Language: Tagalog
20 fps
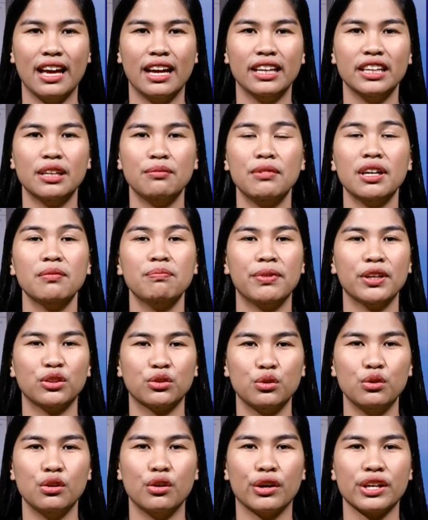na
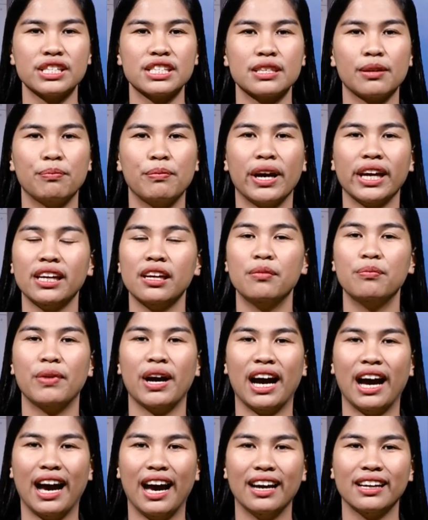magpatuloy sa
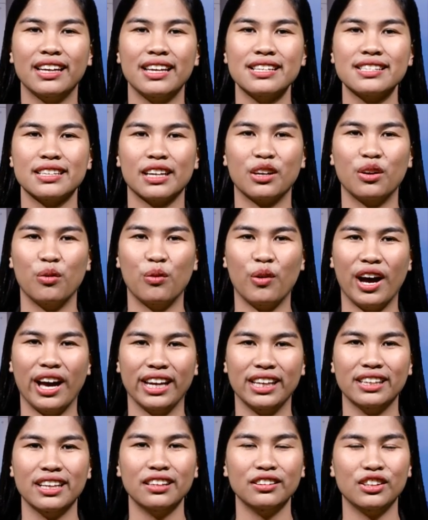pakikibahagi sa
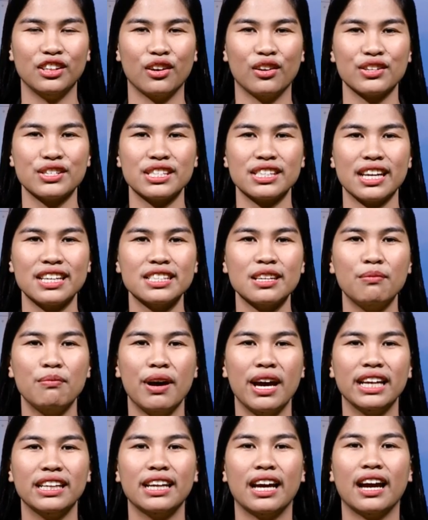gawain ng Diyos
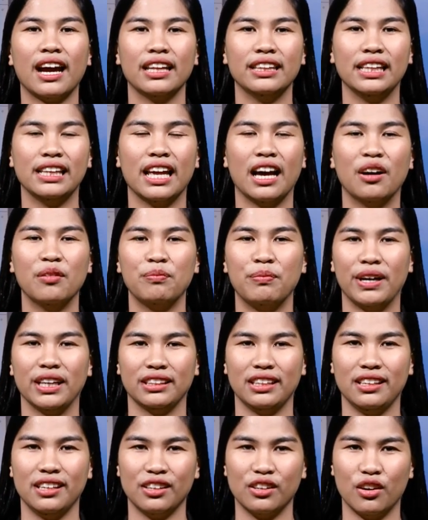kasabay ng kanilang
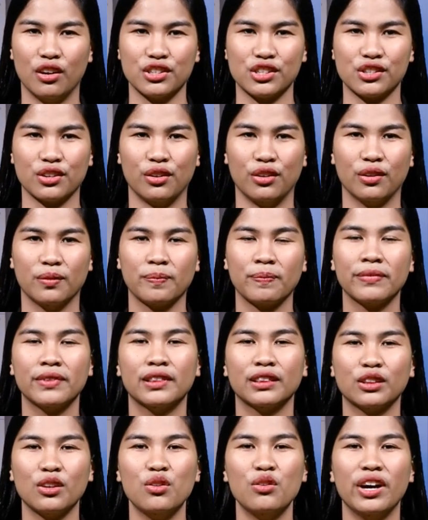pagninegosyo
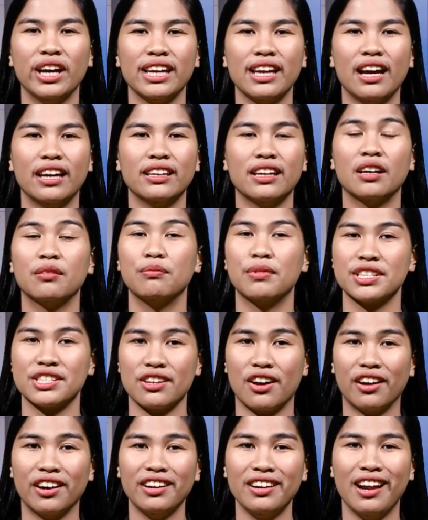tunghayan ang
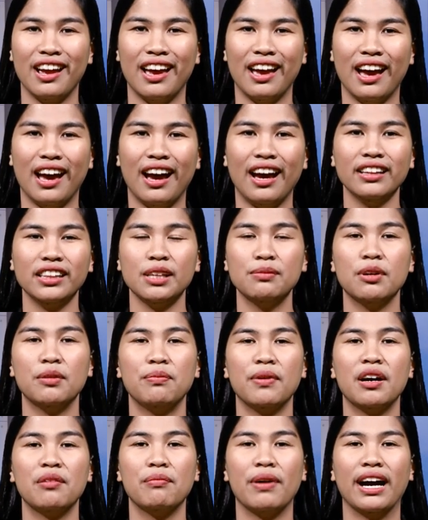bazaar at iba
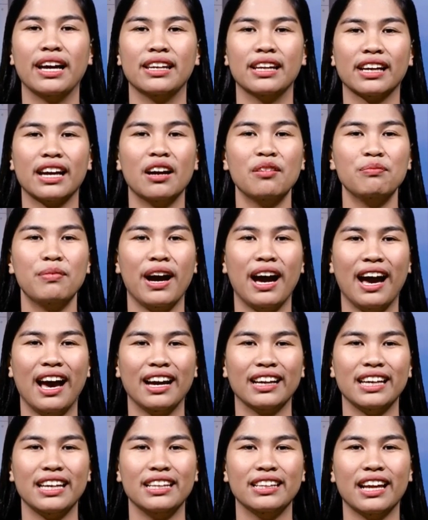pang mahalagang
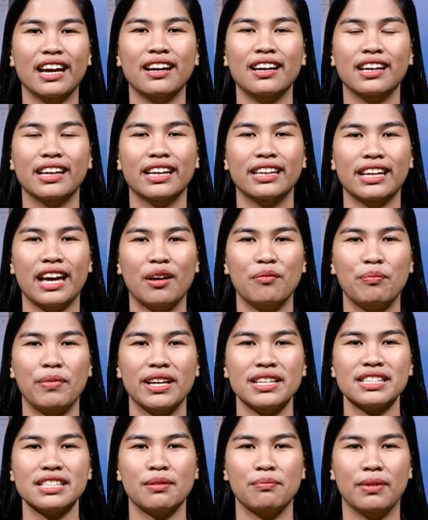bahagi ng
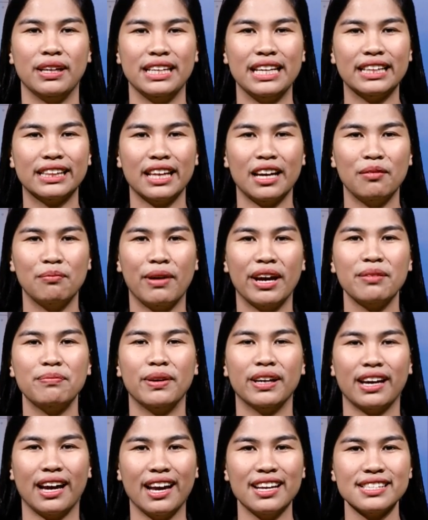kaganapan sa balitang may
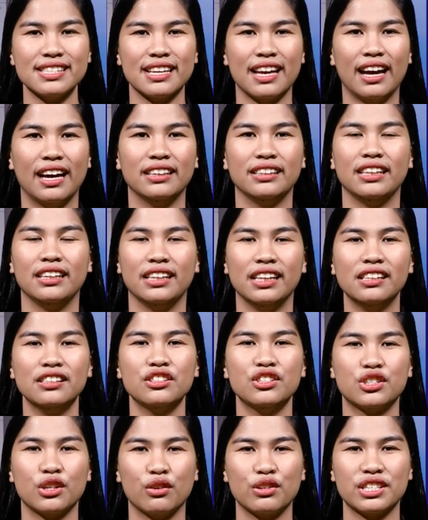pag-asa ni
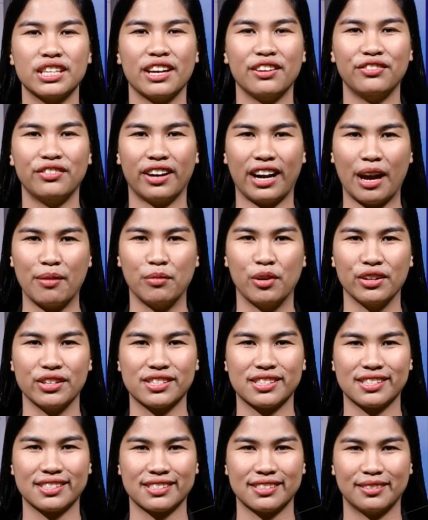Neil Joseph
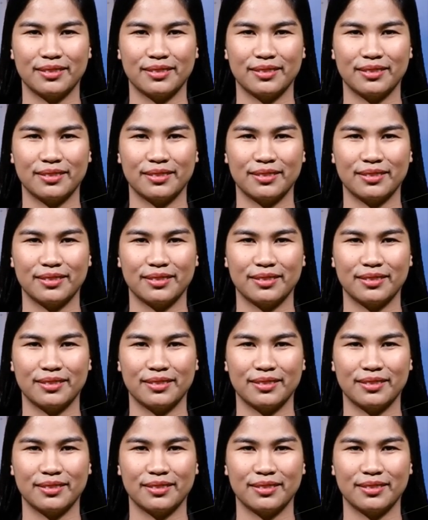Ramos.